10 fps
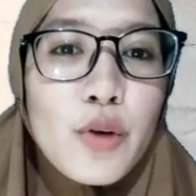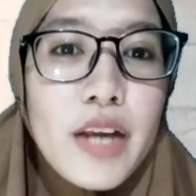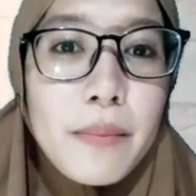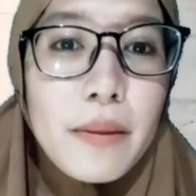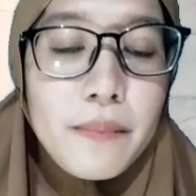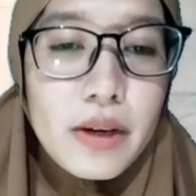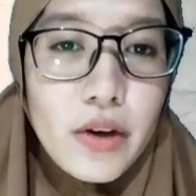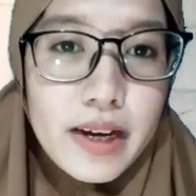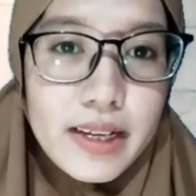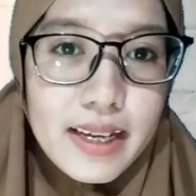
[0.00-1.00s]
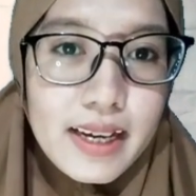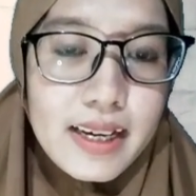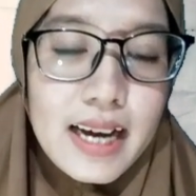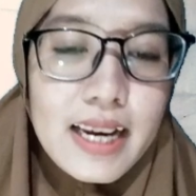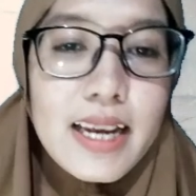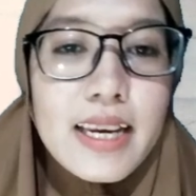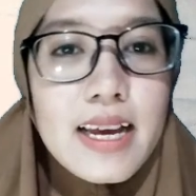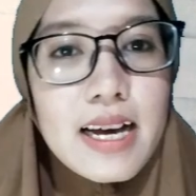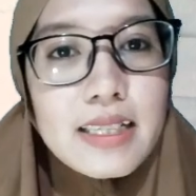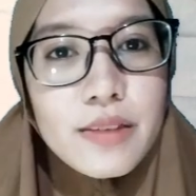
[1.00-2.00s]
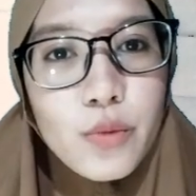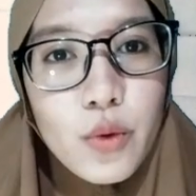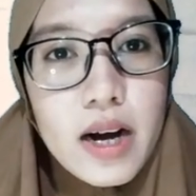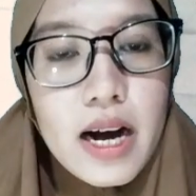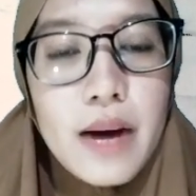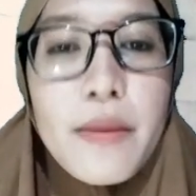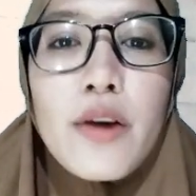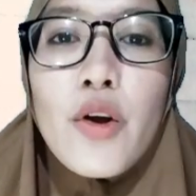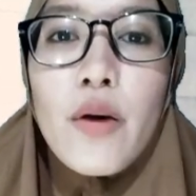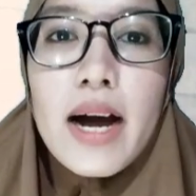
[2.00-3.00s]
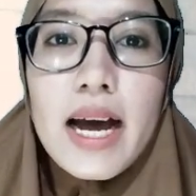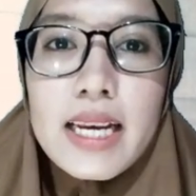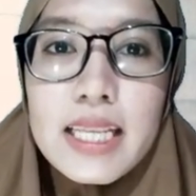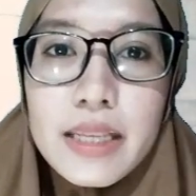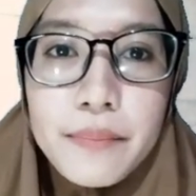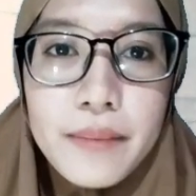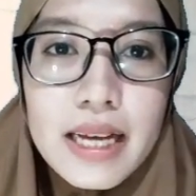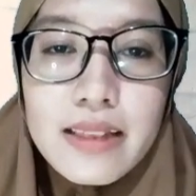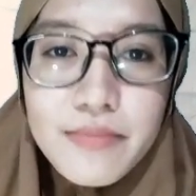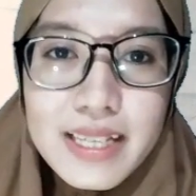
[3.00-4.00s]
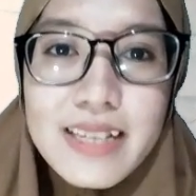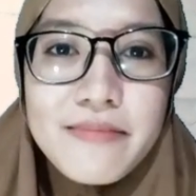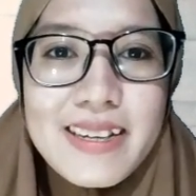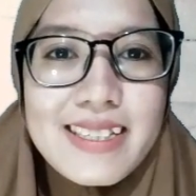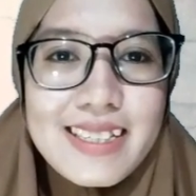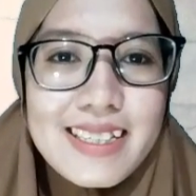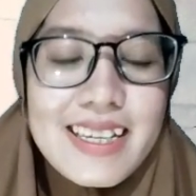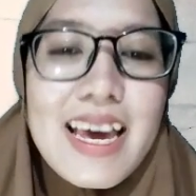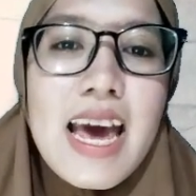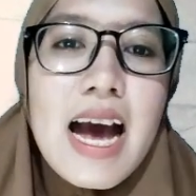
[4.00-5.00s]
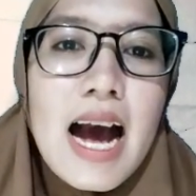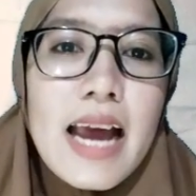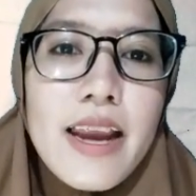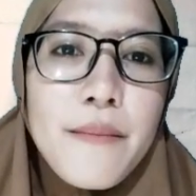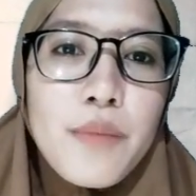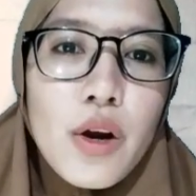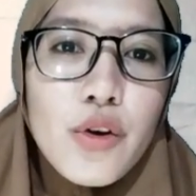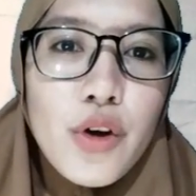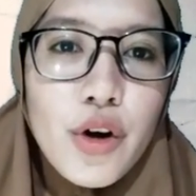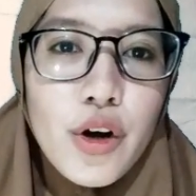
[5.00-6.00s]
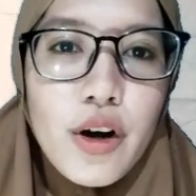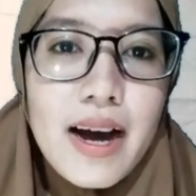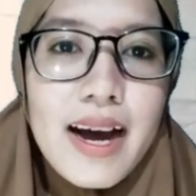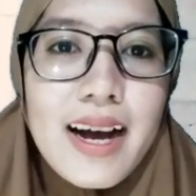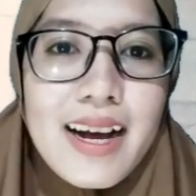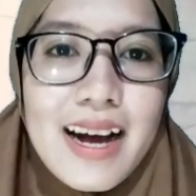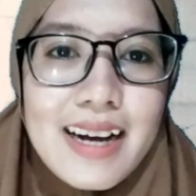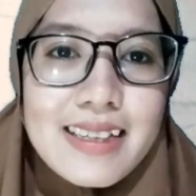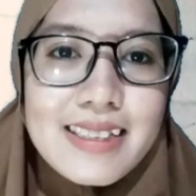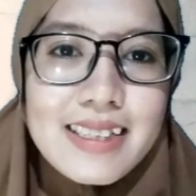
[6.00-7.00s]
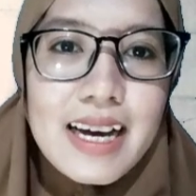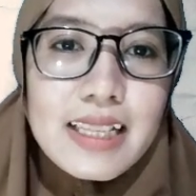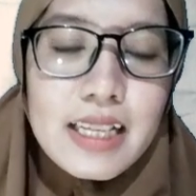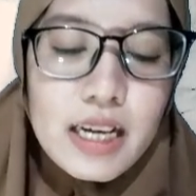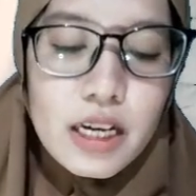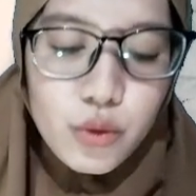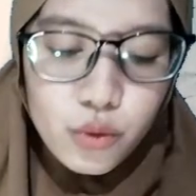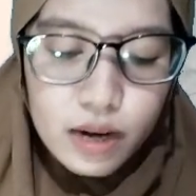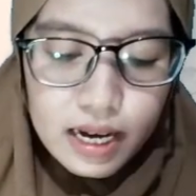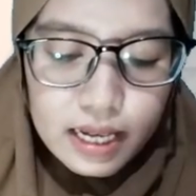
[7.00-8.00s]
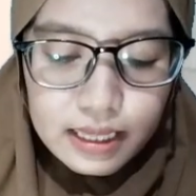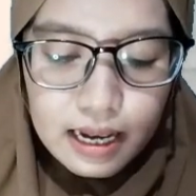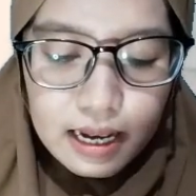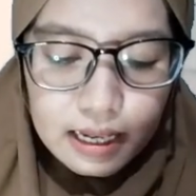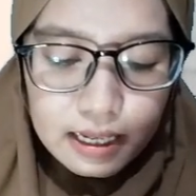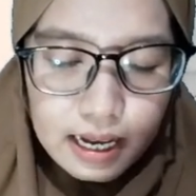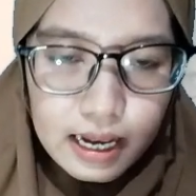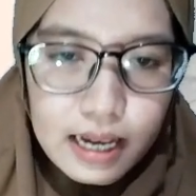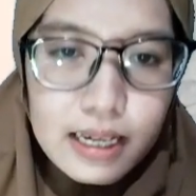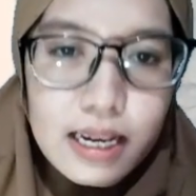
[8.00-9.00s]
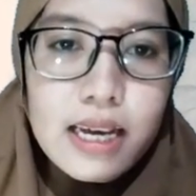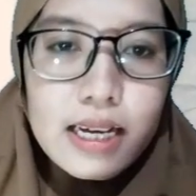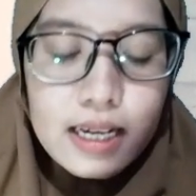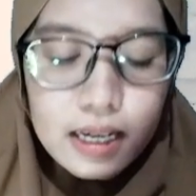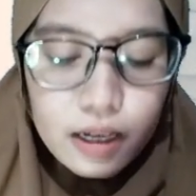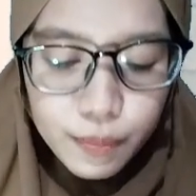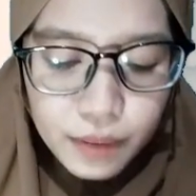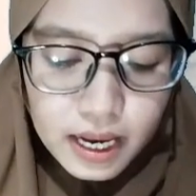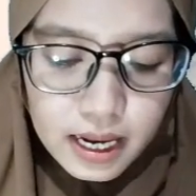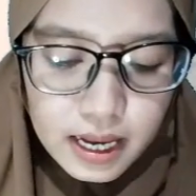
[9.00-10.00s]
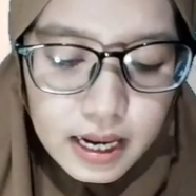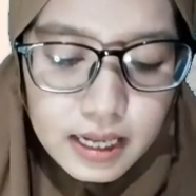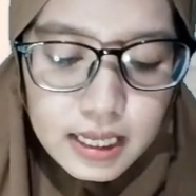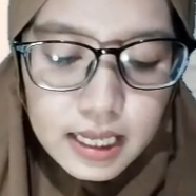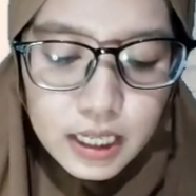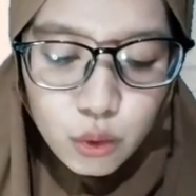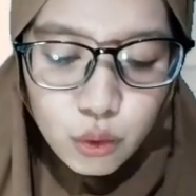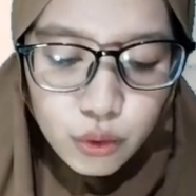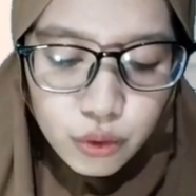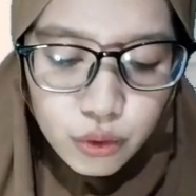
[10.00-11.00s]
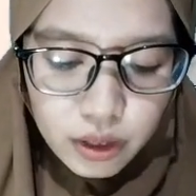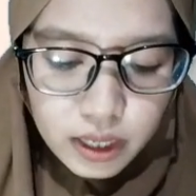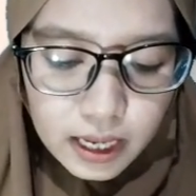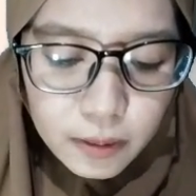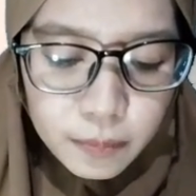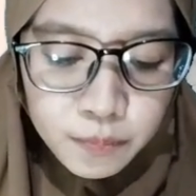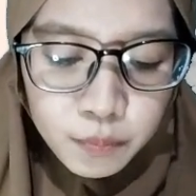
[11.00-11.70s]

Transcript: Bunda pimpin doanya, Ananda semua berdoa di tempat masing-masing. Ada berdoa, angkat kedua tangan, kepala ditundukkan.